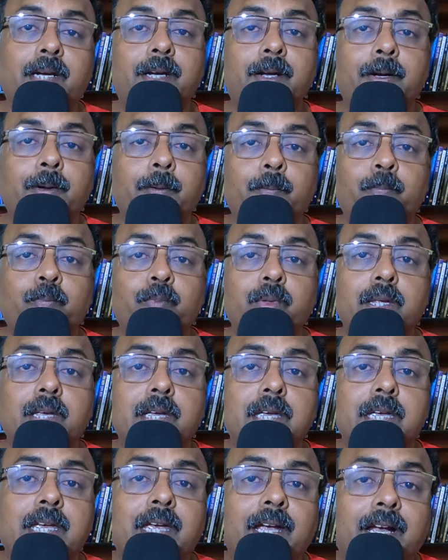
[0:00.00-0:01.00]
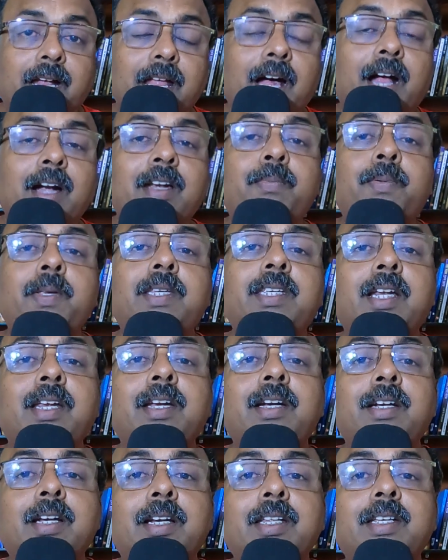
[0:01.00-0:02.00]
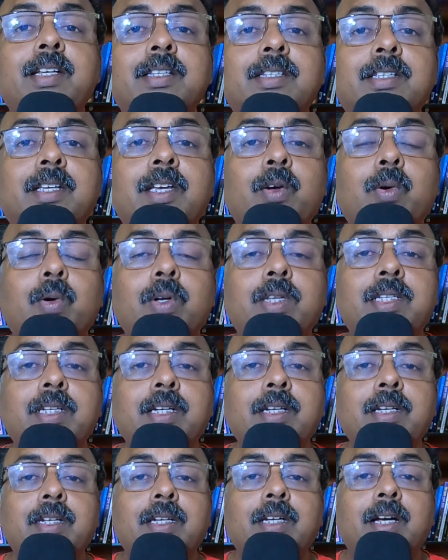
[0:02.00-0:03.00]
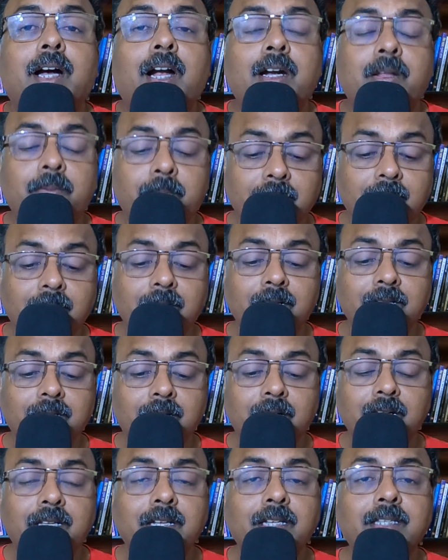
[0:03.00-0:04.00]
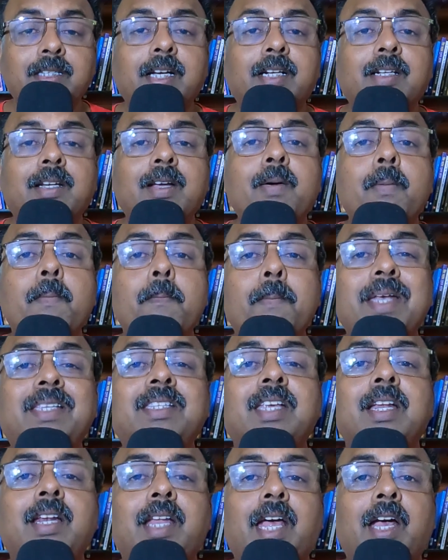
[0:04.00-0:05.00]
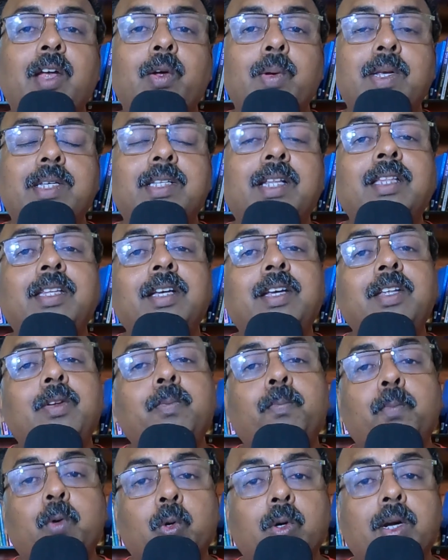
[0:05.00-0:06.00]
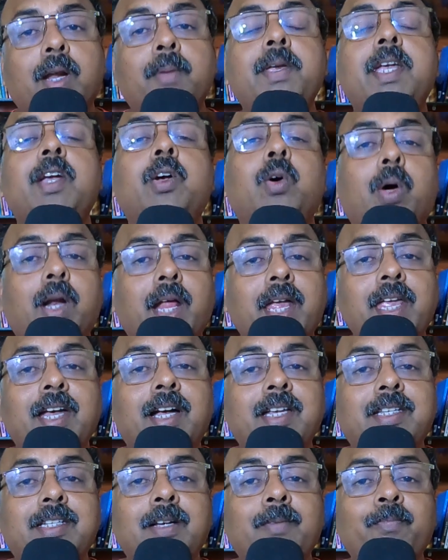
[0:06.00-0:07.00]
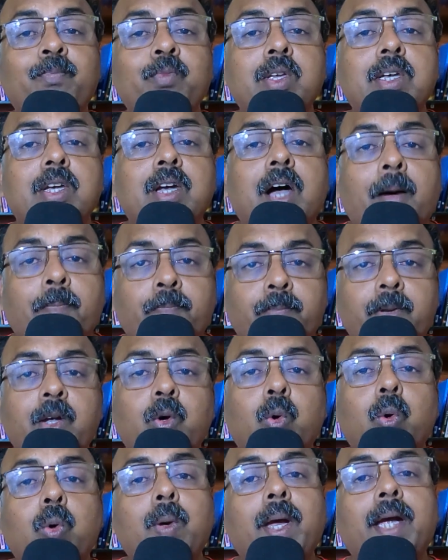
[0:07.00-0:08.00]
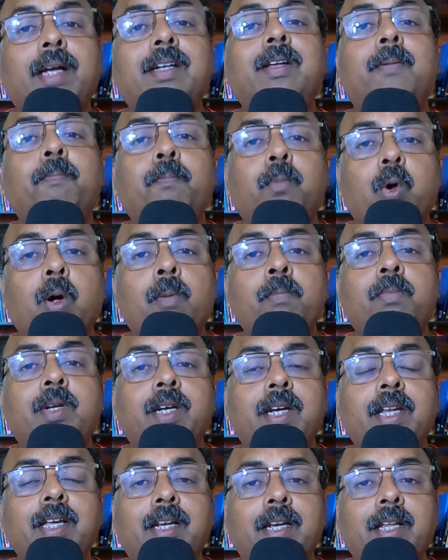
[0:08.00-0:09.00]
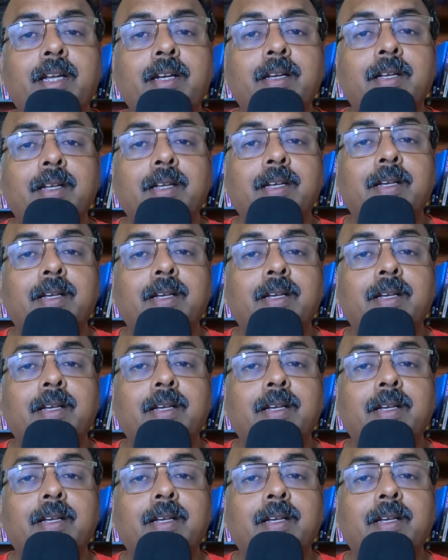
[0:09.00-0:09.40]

পারেন এখানে আর্টিফিশিয়াল ইন্টেলিজেন্স কি করছে আর্টিফিশিয়াল ইন্টেলিজেন্স একটা মেশিন ল্যাঙ্গুয়েজ তাতে কিন্তু প্রোগ্রামিং করাই আছে আপনি কোনো একটা প্রম্পট লিখলেন